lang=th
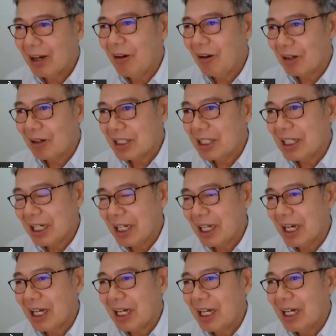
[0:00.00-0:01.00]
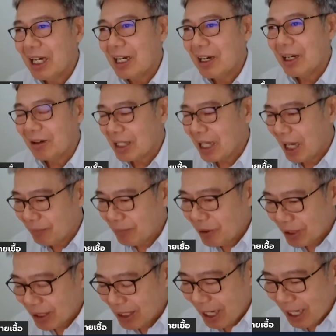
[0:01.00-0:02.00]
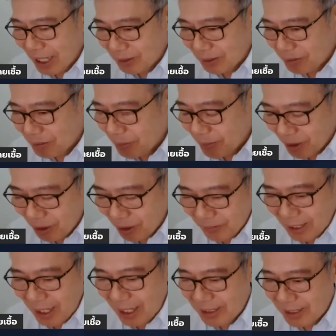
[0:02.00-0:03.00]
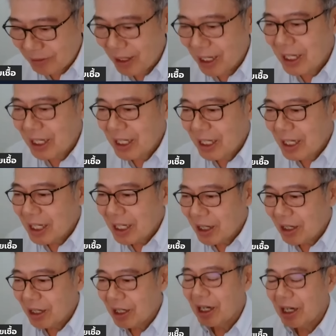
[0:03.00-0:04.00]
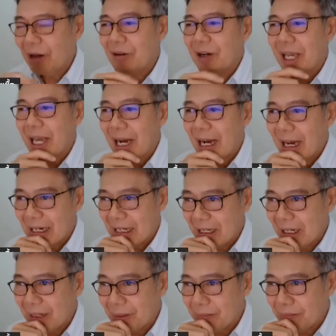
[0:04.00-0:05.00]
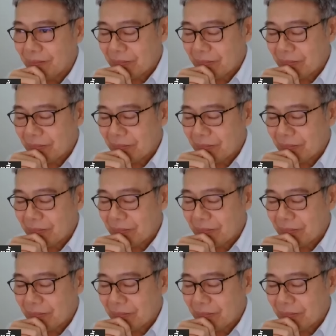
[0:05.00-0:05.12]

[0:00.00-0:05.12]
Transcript: กับของจีนอ่ะลองถามคนไทยผู้ประกอบการสิว่าเราแข่งขันกับ